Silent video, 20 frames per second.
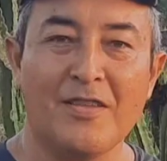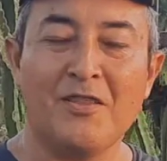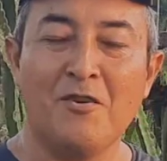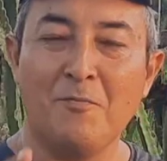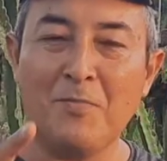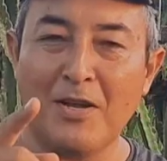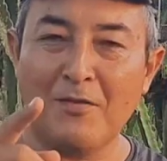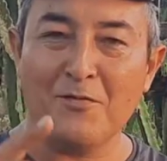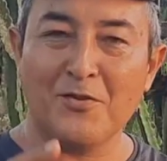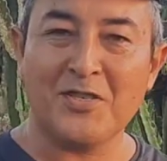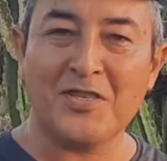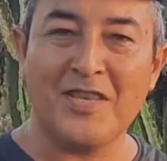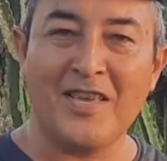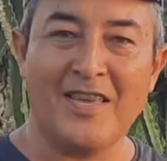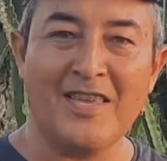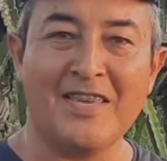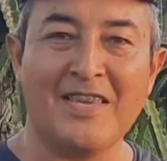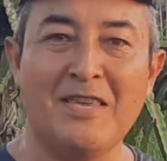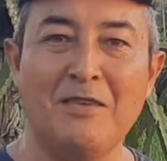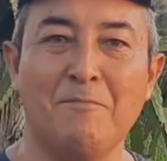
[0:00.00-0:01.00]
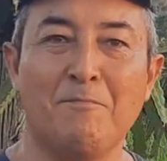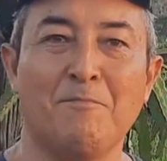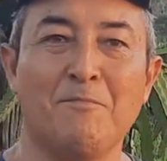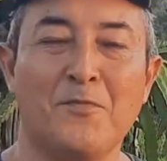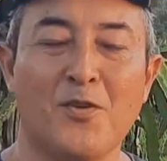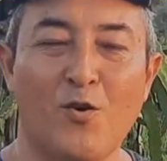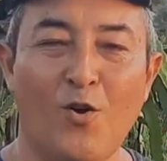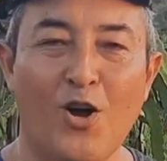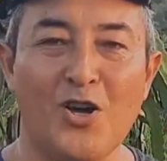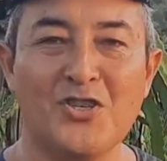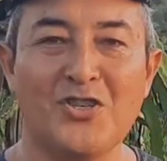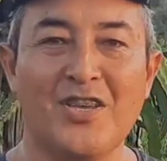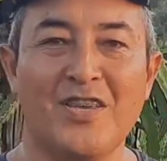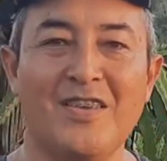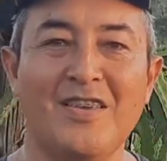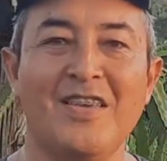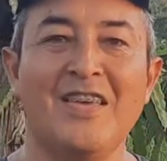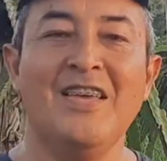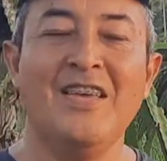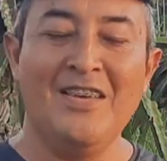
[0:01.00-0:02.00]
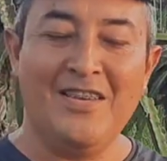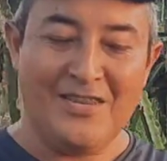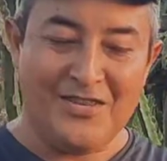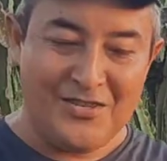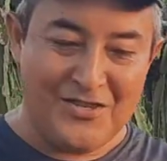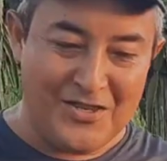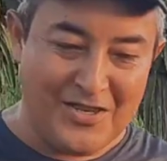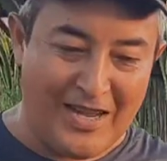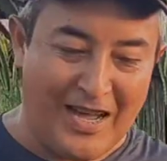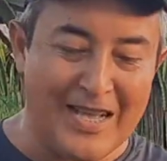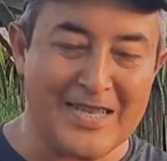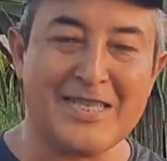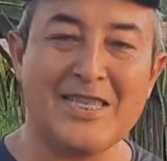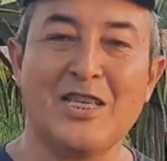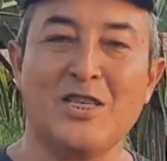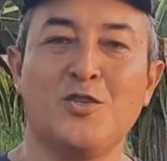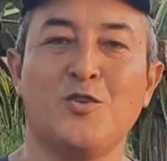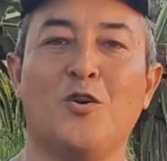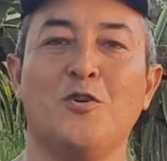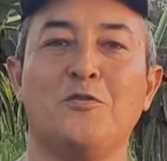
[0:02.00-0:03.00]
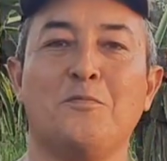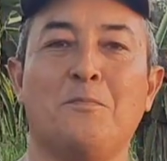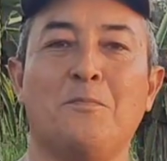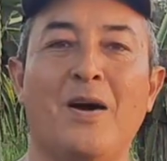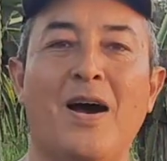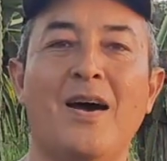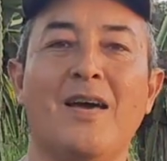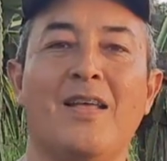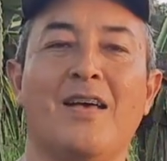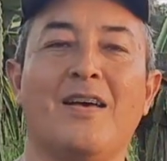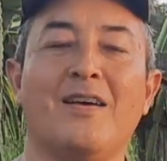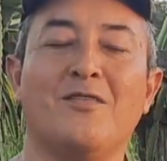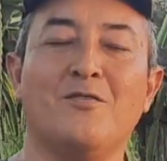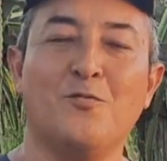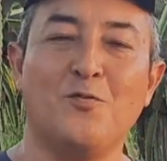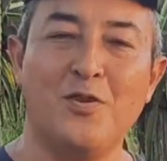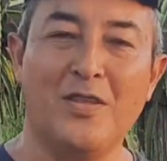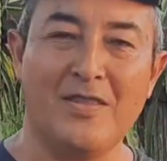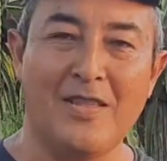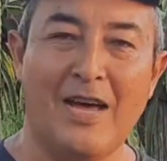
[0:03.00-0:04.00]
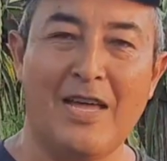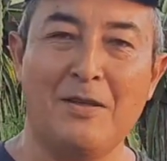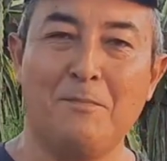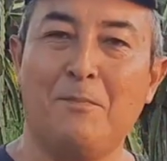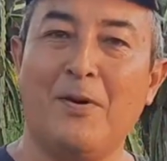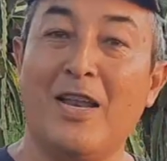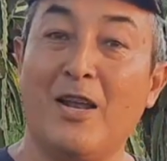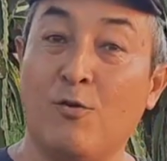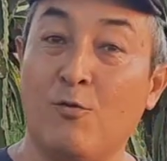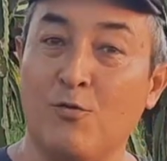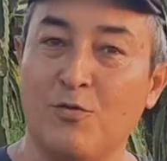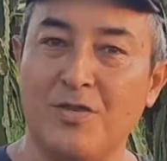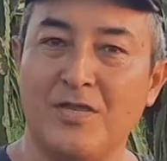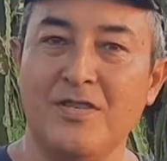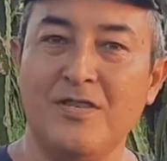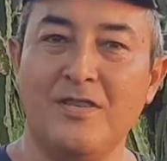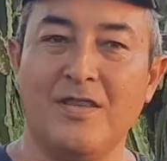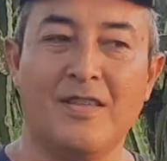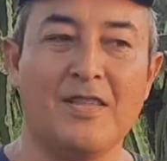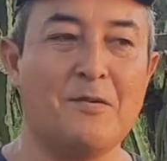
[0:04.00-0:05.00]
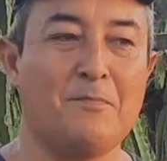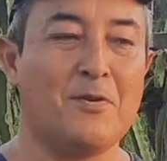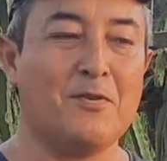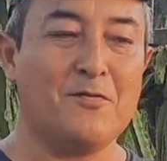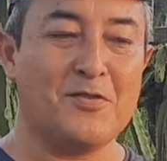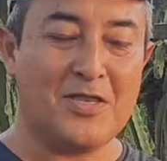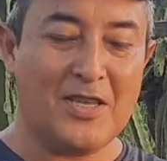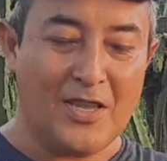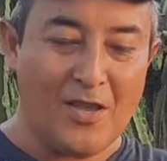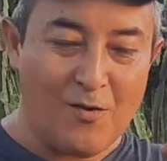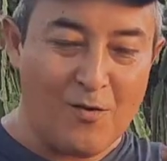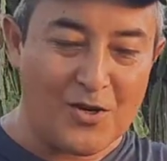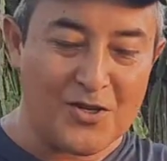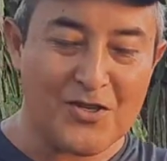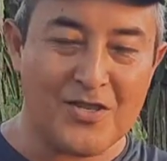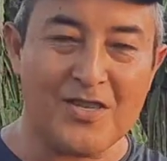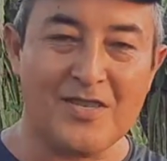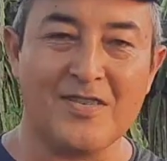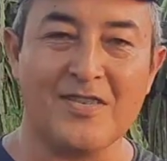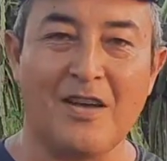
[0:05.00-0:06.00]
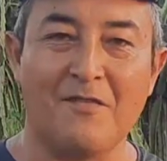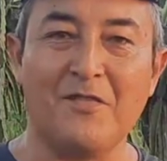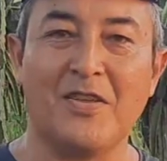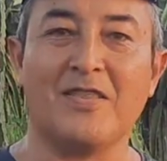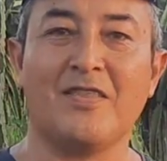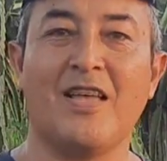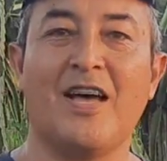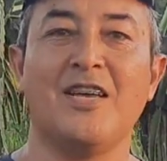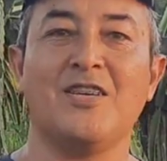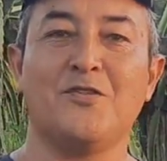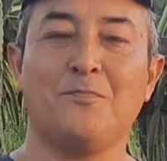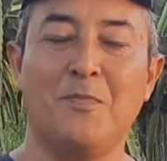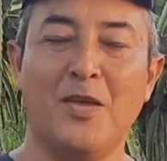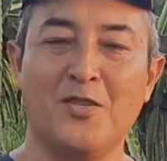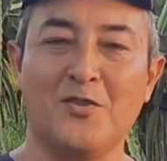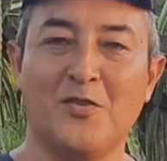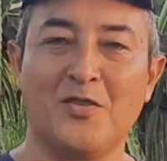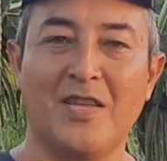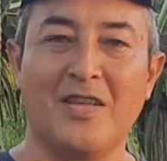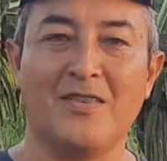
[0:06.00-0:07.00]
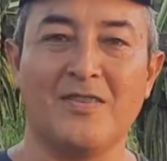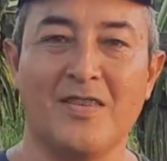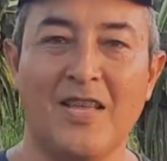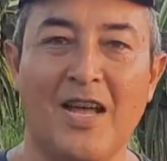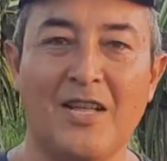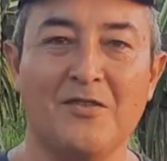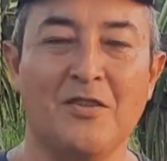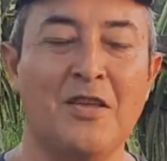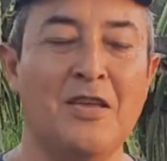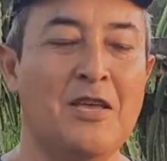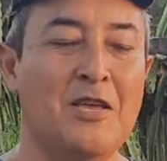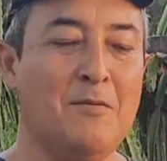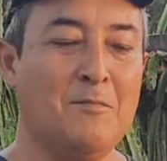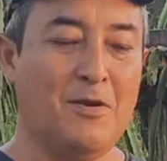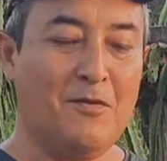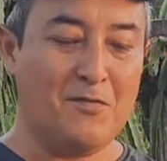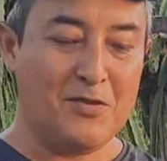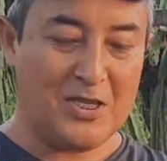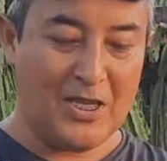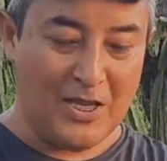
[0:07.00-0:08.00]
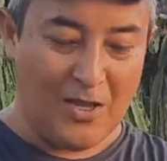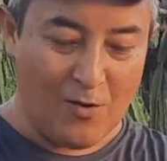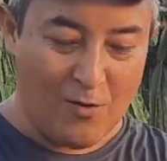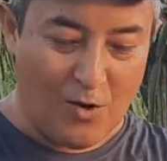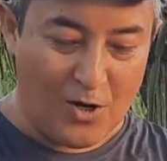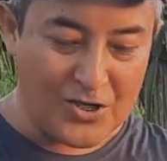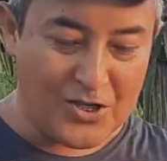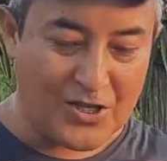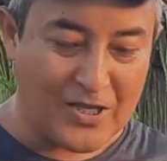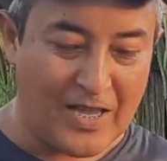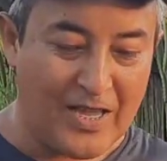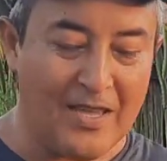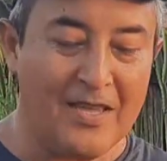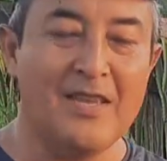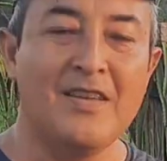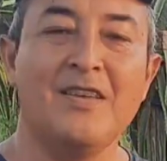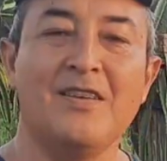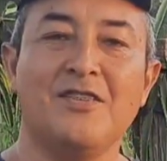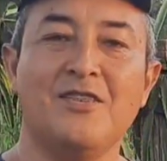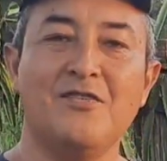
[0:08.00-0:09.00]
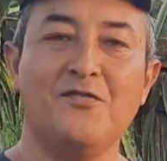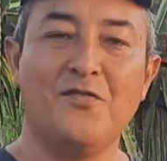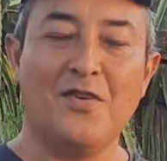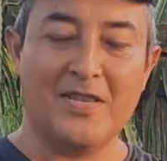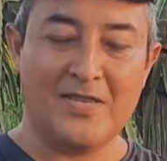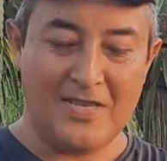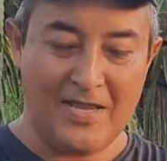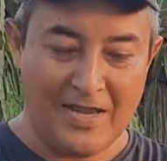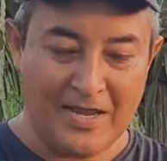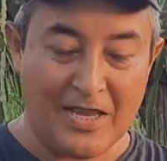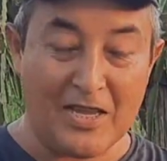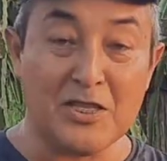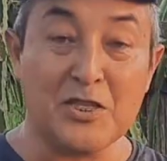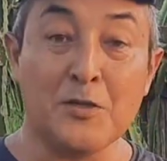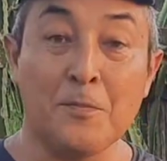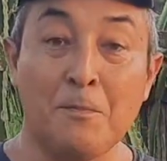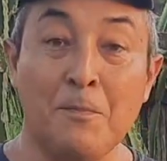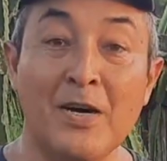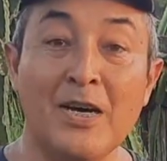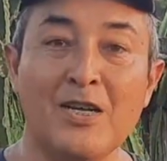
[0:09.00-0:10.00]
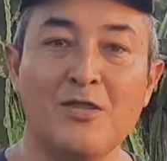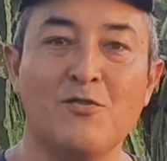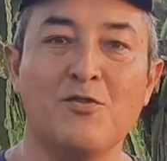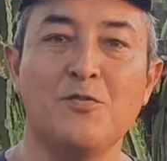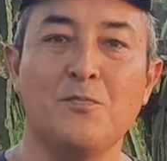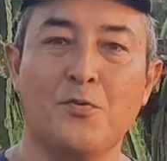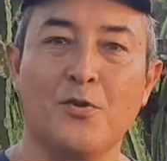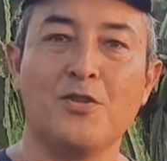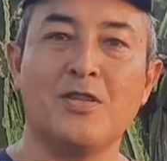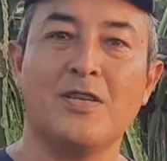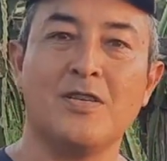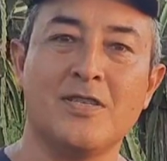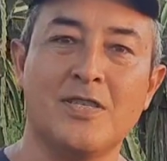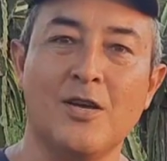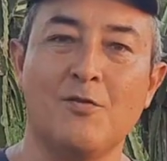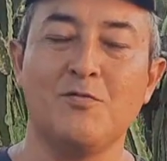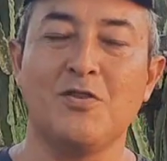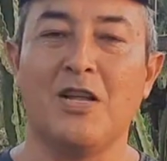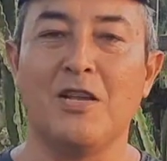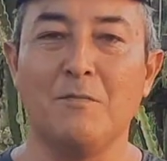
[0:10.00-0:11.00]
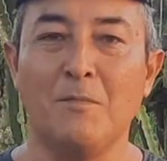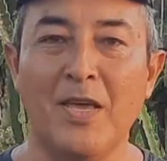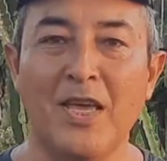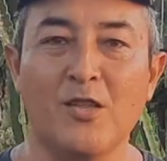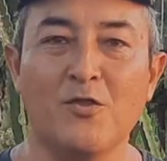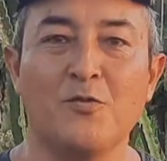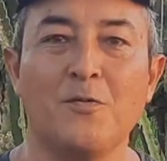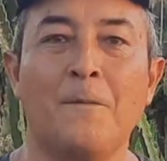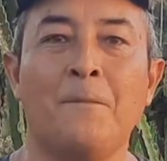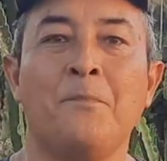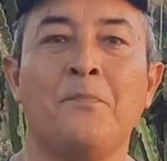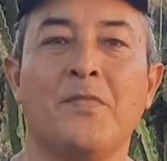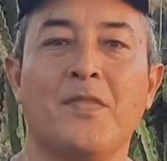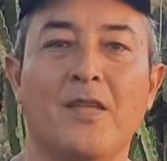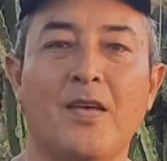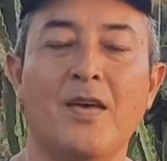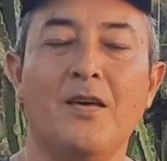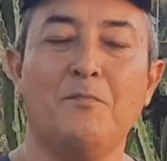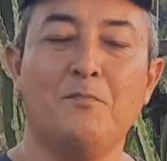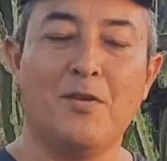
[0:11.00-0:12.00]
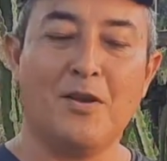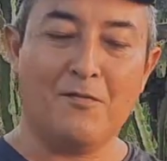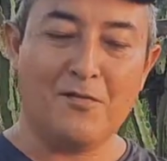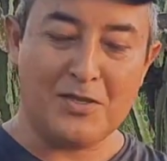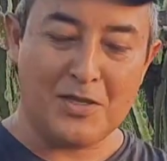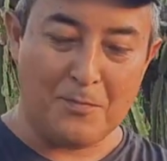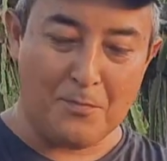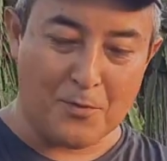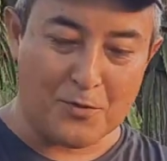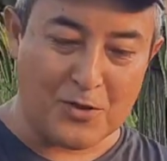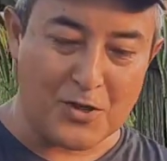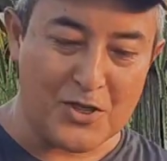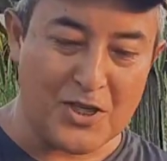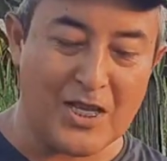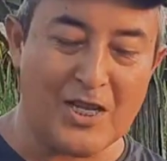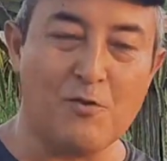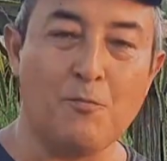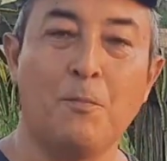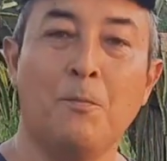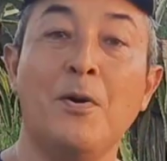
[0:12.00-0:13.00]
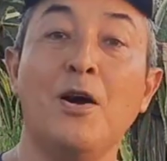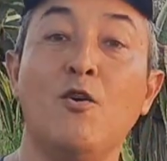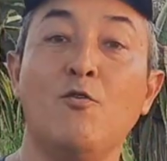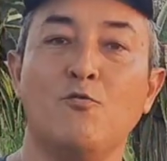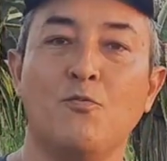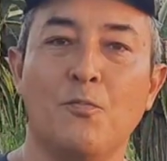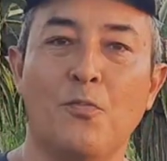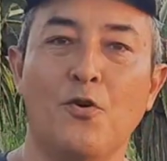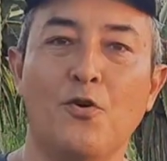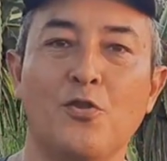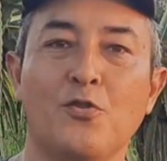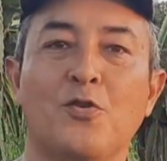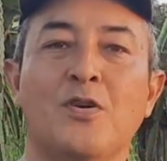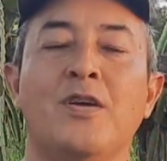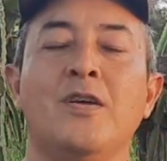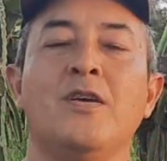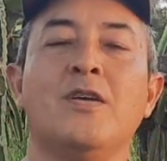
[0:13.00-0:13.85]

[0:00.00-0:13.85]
Então para você aí que gosta aí de acessório para culinária, para cozinha, né? Para você que gosta desses aventais personalizados, para você que gosta, né, de fazer aqueles panos de proteção de alimento, né, para você proteger ali, o pão, o bolo.